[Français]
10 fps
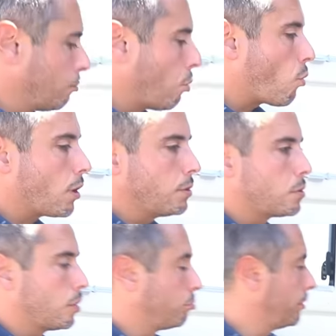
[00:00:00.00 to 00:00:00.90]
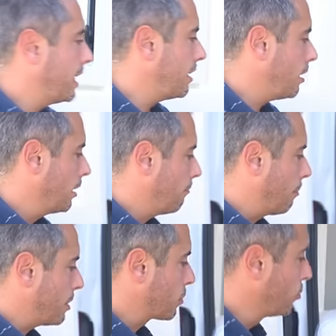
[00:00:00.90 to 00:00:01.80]
Pourquoi une seule bouteille
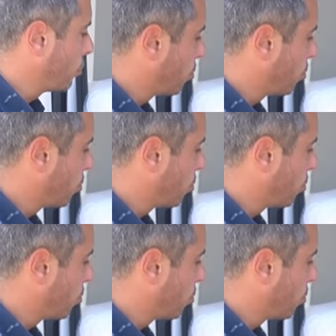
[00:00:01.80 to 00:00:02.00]
bah, Parce que du